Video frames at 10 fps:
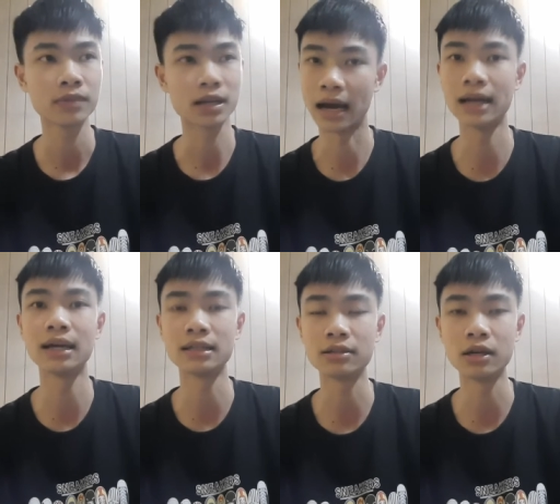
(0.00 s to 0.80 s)
Cả hai
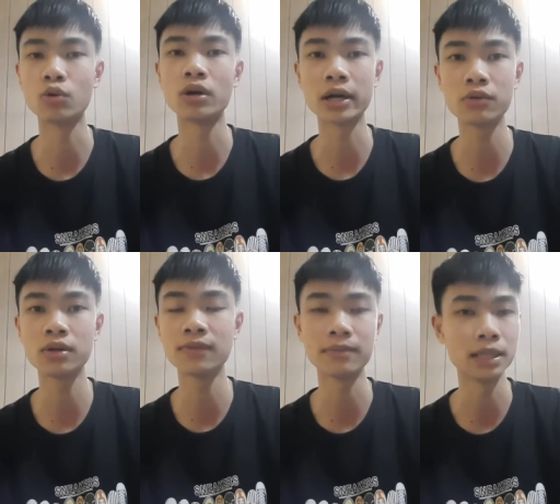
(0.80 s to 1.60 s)
lần đều đều kêu
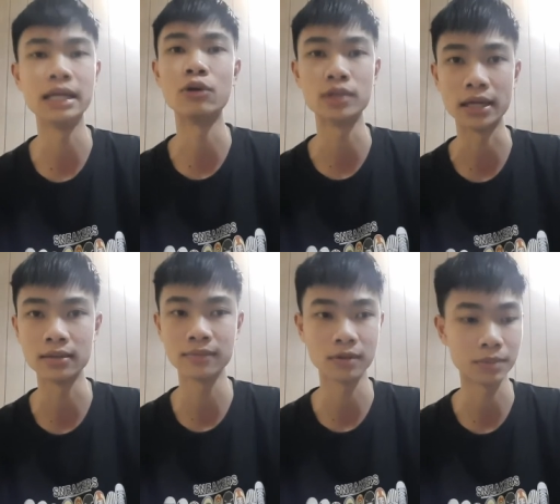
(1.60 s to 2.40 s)
lên và mình đều tỉnh,
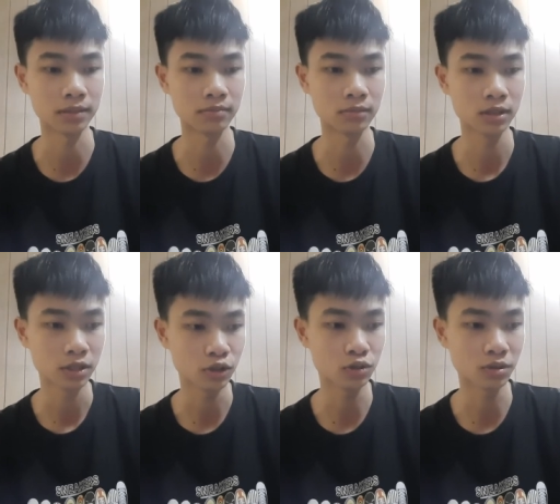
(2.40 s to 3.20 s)
và mình
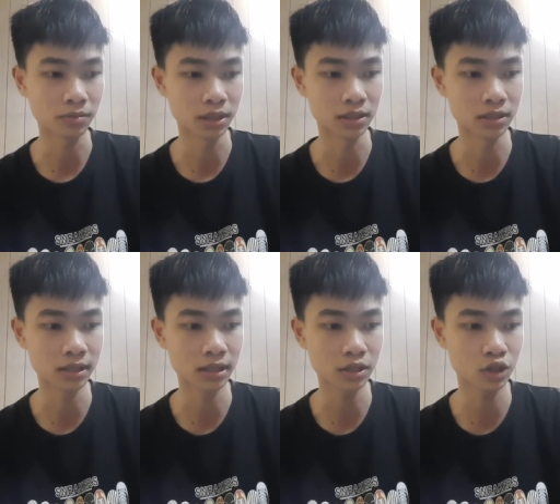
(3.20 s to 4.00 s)
nói chung là mình chứng
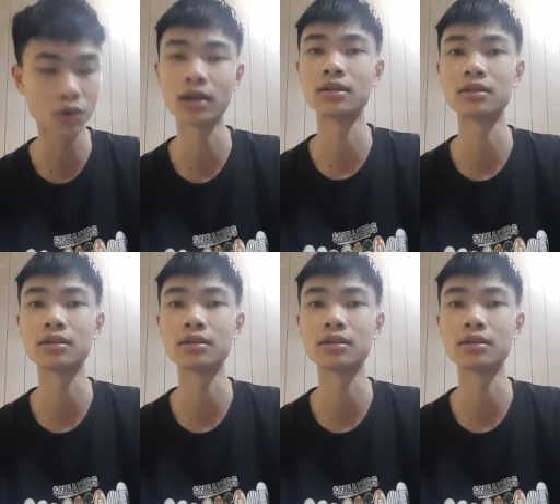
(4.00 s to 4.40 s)
kiến trọn